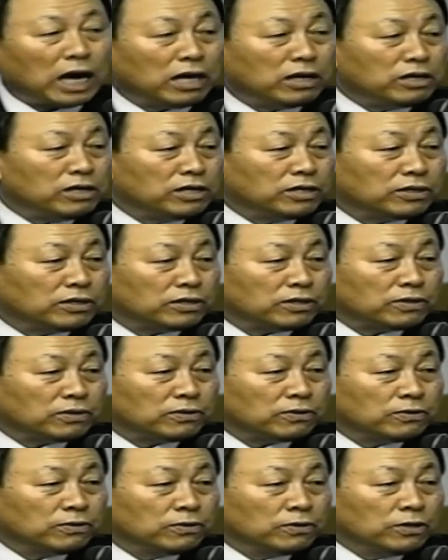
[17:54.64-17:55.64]
是
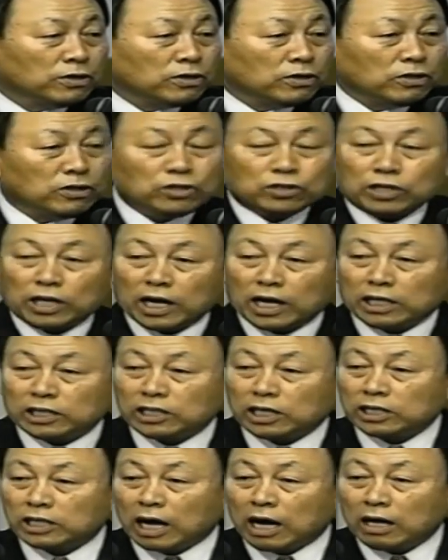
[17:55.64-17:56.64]
经济上
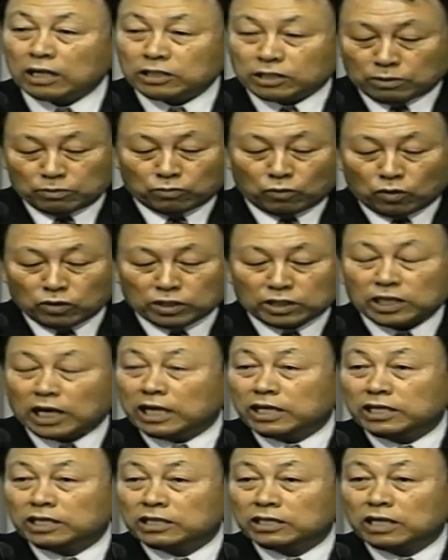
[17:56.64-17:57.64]
的问题呢，还
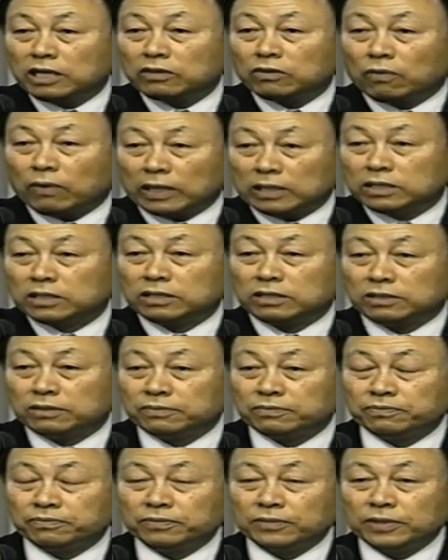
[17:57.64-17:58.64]
是工作上的问
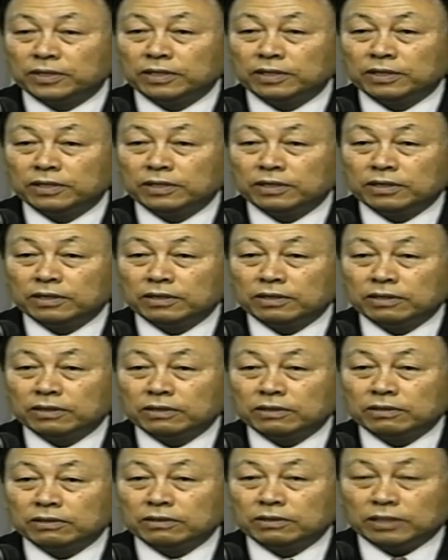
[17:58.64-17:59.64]
题呢？
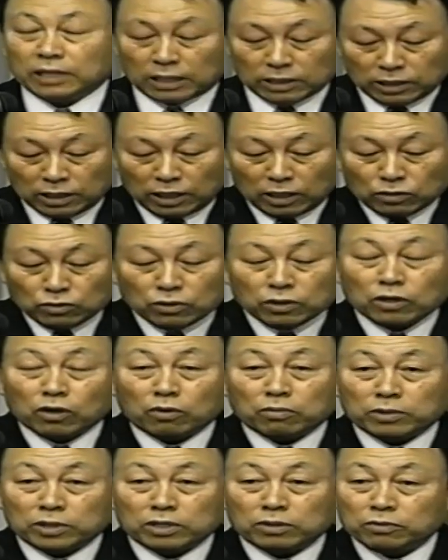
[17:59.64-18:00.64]
百夫长今
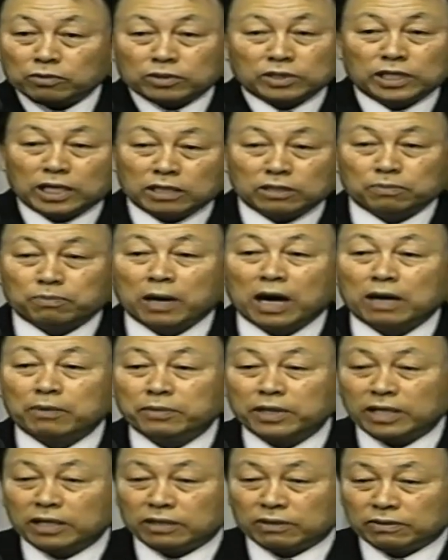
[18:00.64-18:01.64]
天
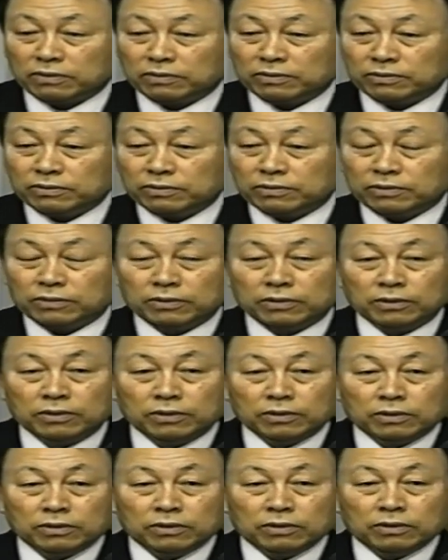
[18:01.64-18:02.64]
是，
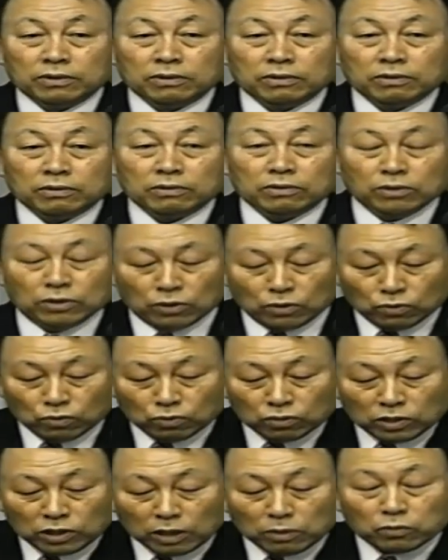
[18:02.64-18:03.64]
无
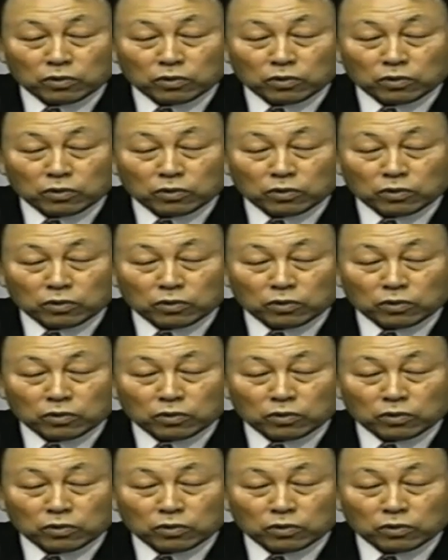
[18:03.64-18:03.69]
论是